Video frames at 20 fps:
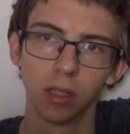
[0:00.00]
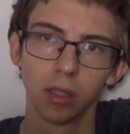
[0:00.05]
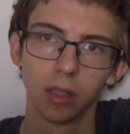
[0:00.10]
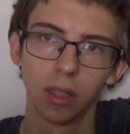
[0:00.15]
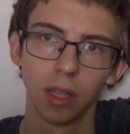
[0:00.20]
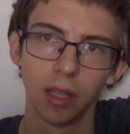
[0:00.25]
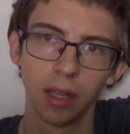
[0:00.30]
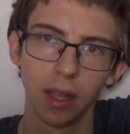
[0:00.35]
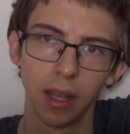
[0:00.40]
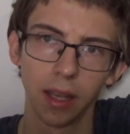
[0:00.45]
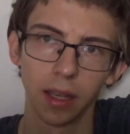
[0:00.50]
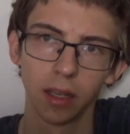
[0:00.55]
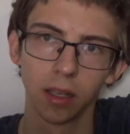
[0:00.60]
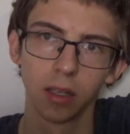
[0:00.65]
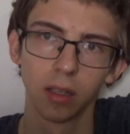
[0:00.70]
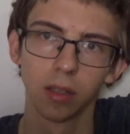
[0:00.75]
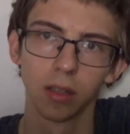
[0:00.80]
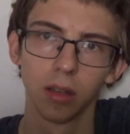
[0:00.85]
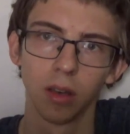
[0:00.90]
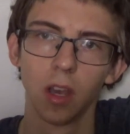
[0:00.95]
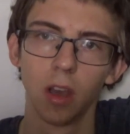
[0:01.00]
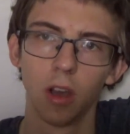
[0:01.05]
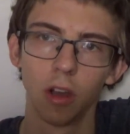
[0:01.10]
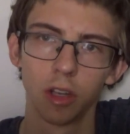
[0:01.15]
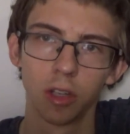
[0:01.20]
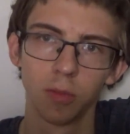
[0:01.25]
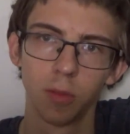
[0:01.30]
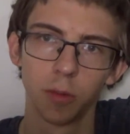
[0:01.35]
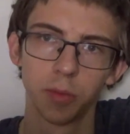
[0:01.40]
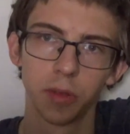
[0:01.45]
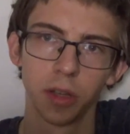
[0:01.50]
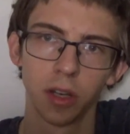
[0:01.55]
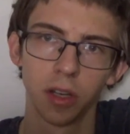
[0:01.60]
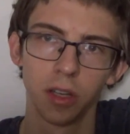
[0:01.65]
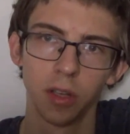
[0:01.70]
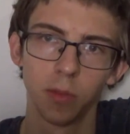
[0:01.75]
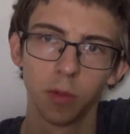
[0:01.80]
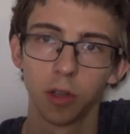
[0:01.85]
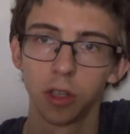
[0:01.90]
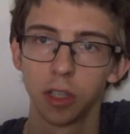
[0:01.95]
ten lek. O czym
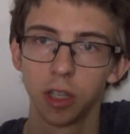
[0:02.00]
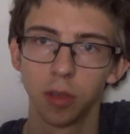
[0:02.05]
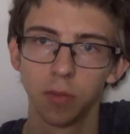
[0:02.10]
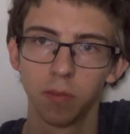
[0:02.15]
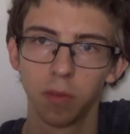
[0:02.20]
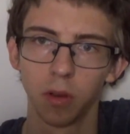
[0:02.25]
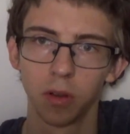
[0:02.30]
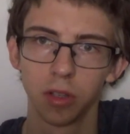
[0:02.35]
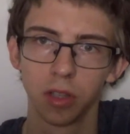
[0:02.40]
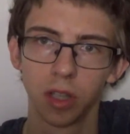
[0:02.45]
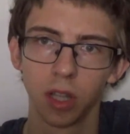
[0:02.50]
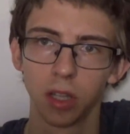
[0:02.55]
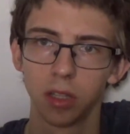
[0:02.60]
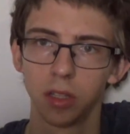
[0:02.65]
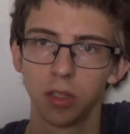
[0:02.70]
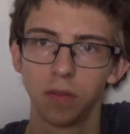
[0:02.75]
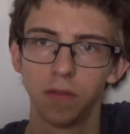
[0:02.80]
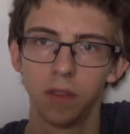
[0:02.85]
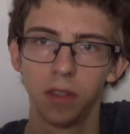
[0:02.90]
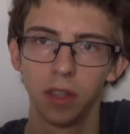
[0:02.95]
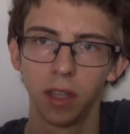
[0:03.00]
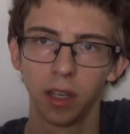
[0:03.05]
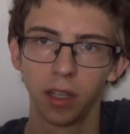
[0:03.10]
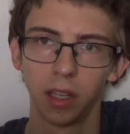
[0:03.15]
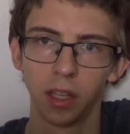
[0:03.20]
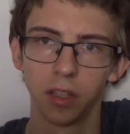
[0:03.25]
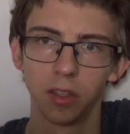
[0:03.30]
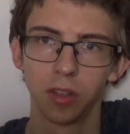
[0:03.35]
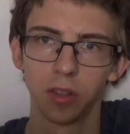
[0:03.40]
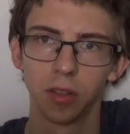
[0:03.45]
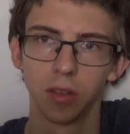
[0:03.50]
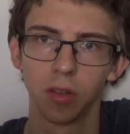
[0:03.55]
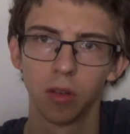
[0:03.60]
obszernie możecie poczytać w internecie.